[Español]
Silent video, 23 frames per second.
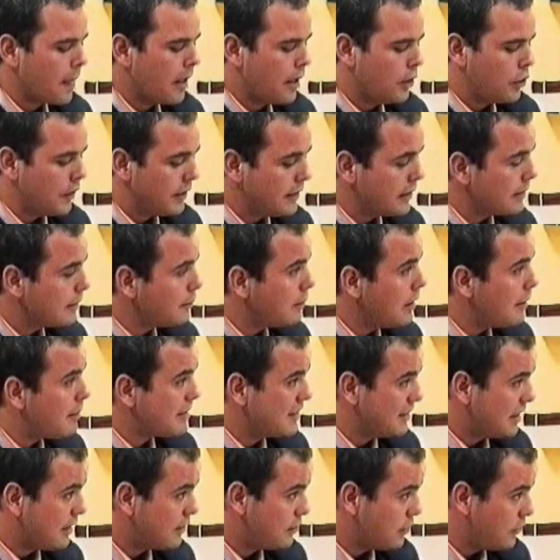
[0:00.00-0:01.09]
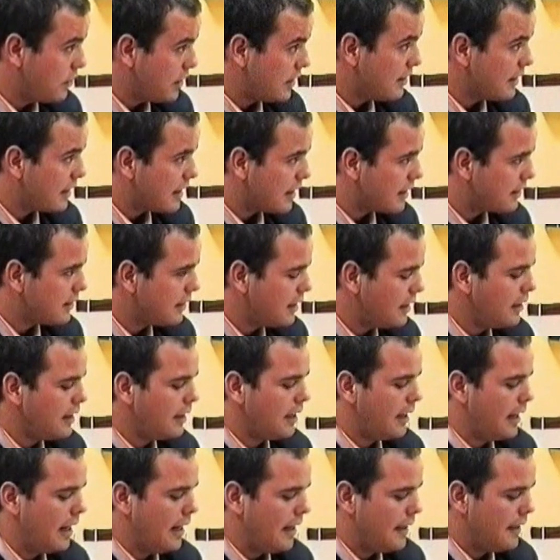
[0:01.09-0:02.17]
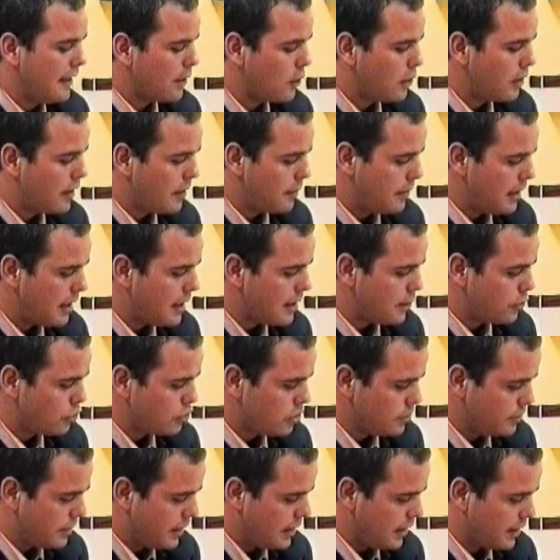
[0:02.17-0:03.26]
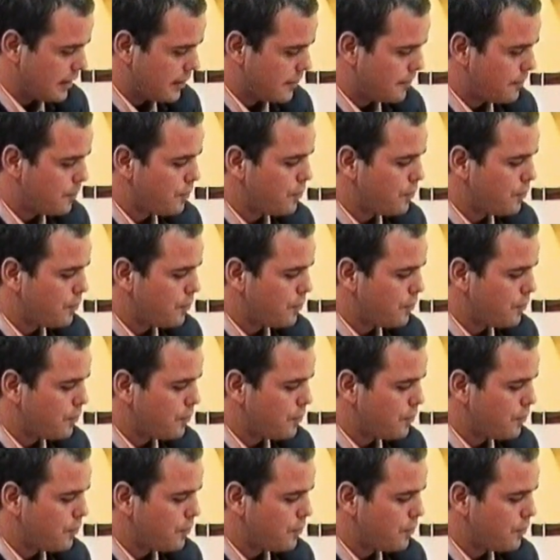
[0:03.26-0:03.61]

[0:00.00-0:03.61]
Entonces tenemos la presentación de ese cartel el día 2 de abril a las 8 y media.